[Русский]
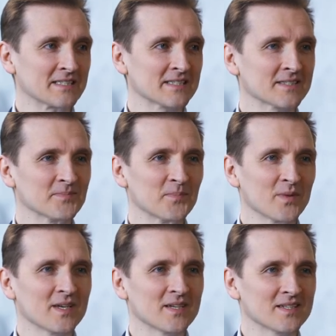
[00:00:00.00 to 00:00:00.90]
Э,
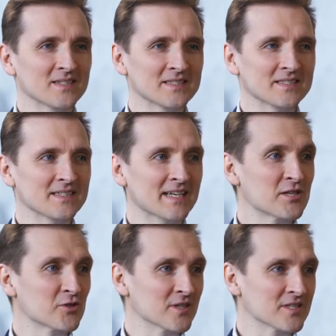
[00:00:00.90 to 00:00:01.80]
Э,
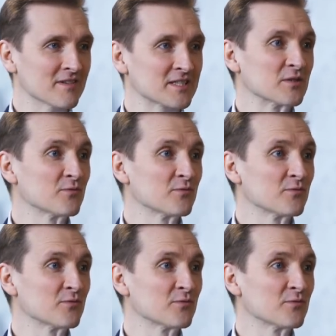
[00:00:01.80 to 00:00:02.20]
раньше это называлось